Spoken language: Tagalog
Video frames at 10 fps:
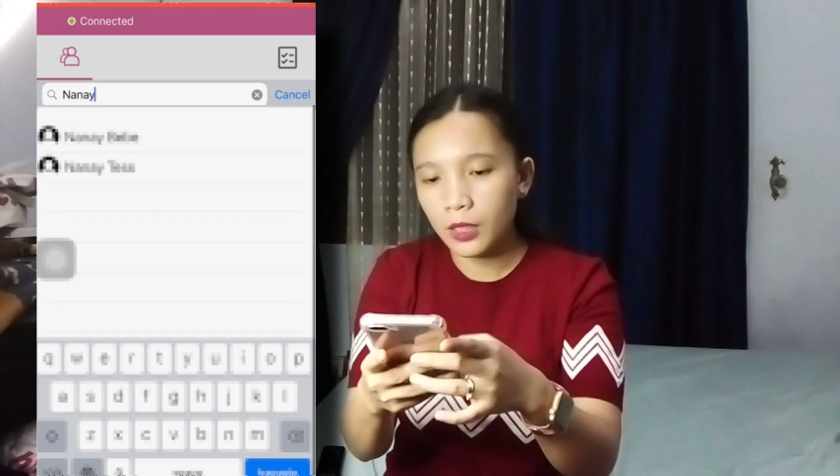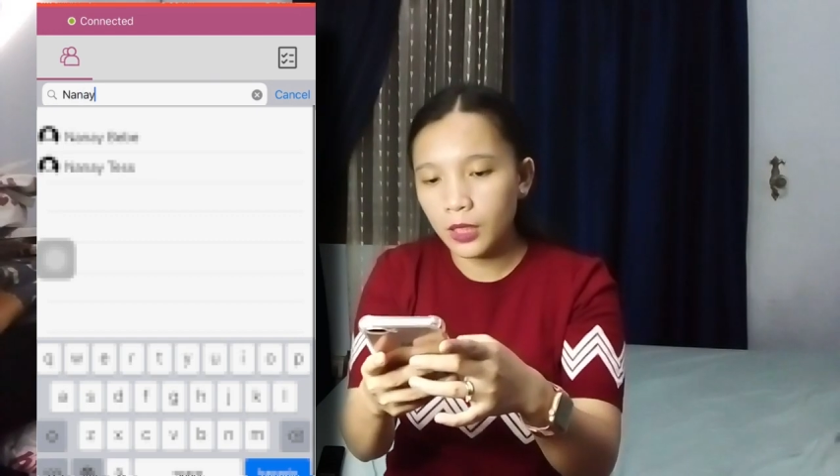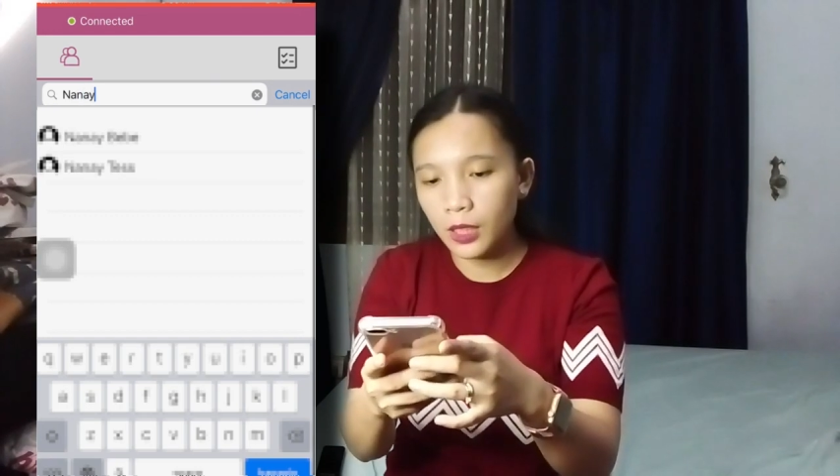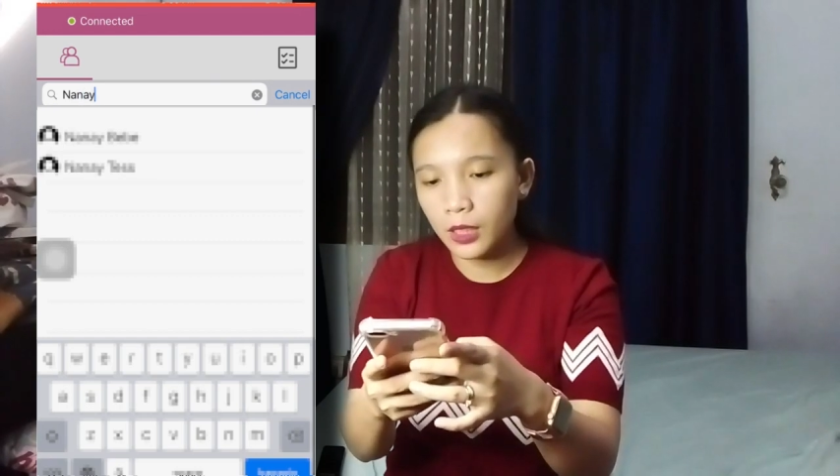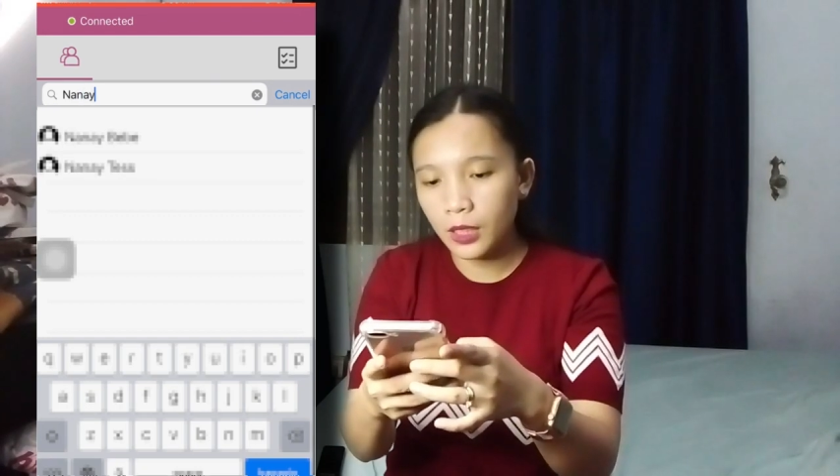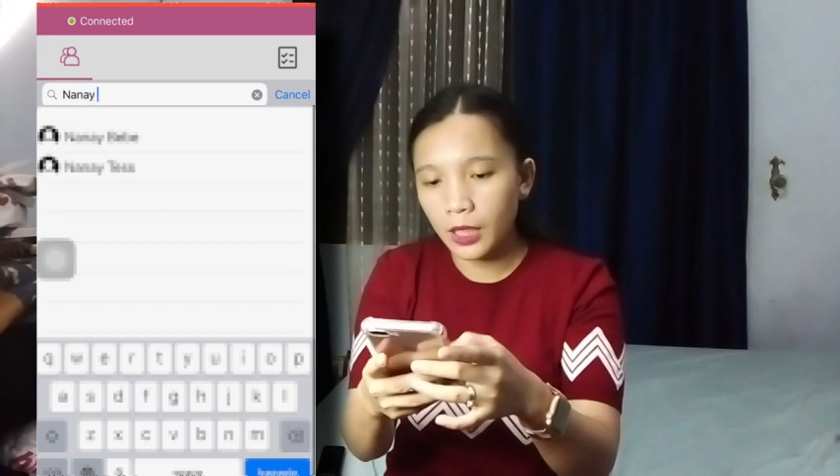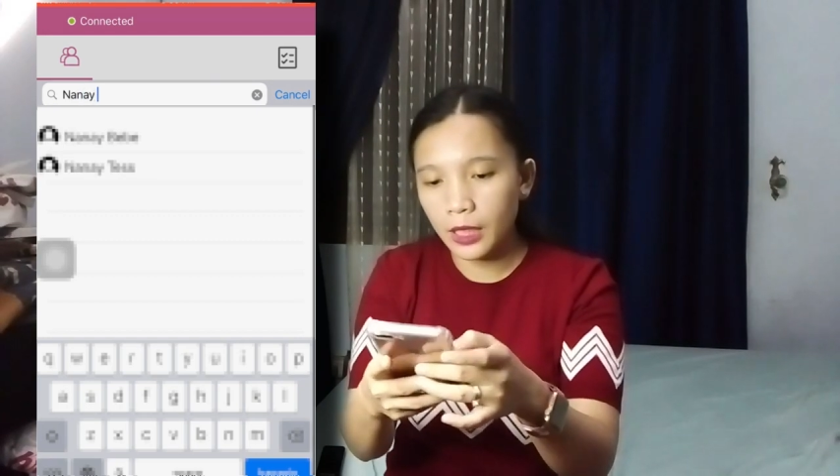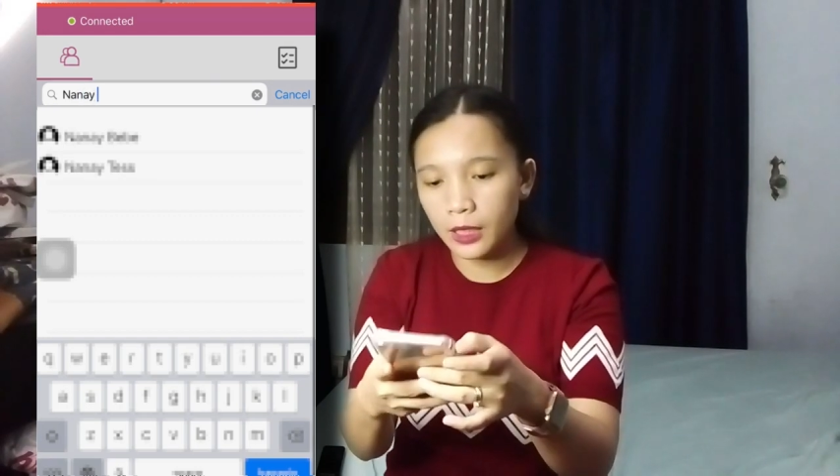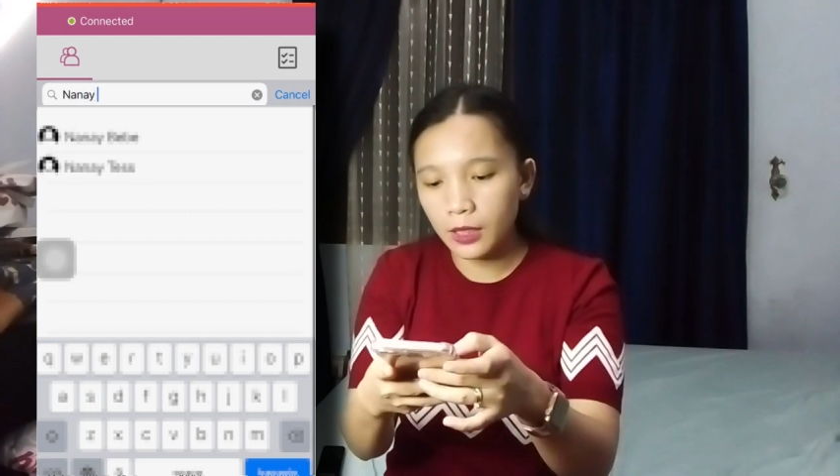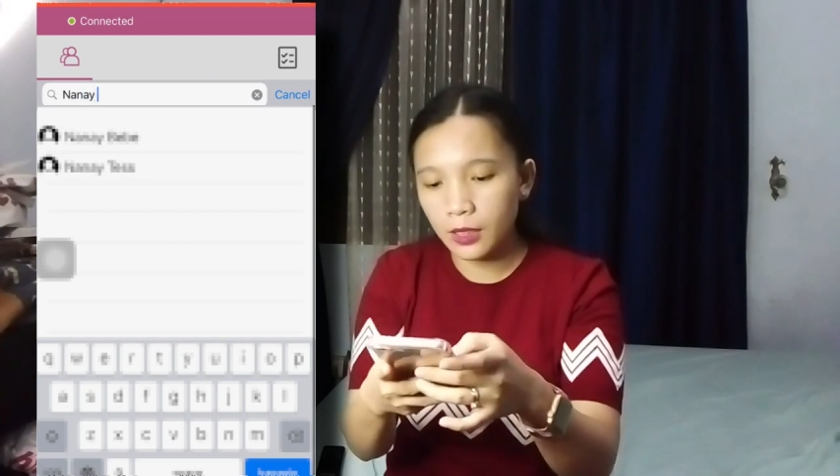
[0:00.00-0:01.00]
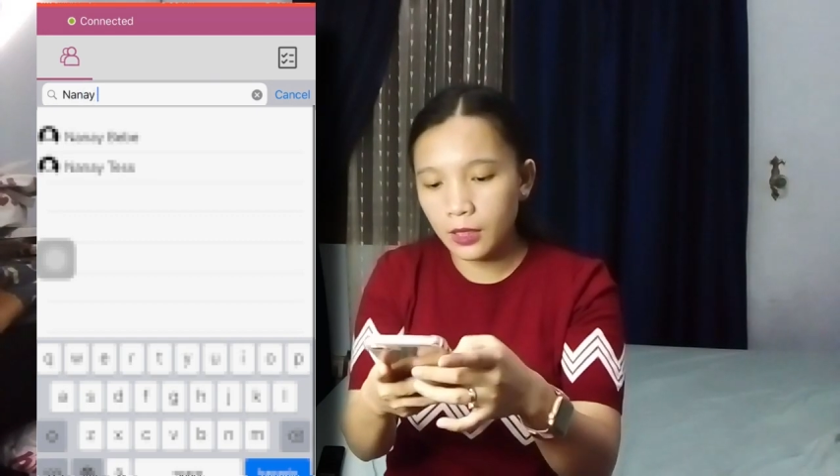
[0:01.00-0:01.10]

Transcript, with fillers: Nanay.